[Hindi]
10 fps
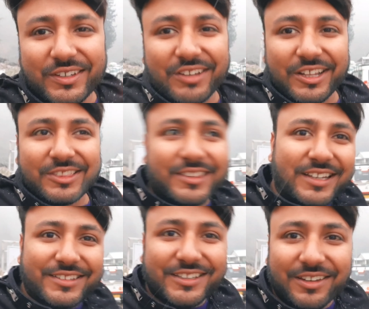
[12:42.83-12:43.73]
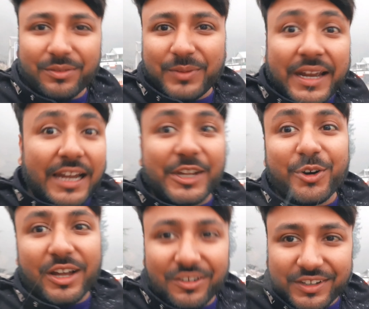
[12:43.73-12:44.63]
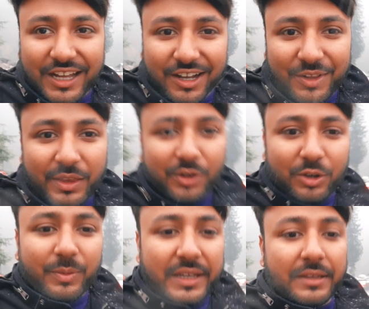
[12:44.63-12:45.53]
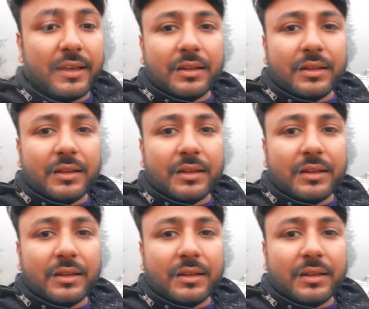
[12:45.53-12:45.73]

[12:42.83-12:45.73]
के साथ करते हैं मनाली को अलविदा और भाई